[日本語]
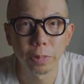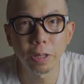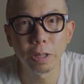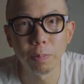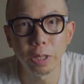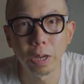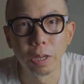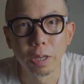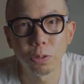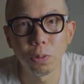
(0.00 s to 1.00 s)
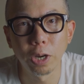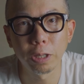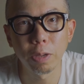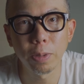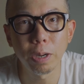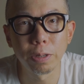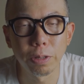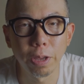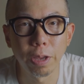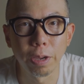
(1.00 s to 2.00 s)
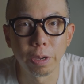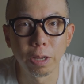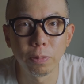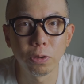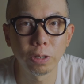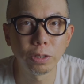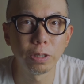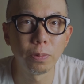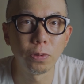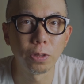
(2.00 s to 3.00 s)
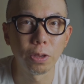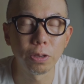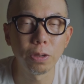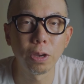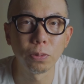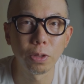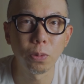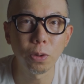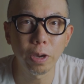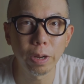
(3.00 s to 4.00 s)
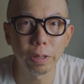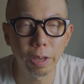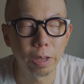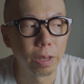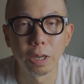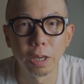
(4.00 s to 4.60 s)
ただね、まだ今日開けたばかりで、レビューらしいレビューはできないので、これからね、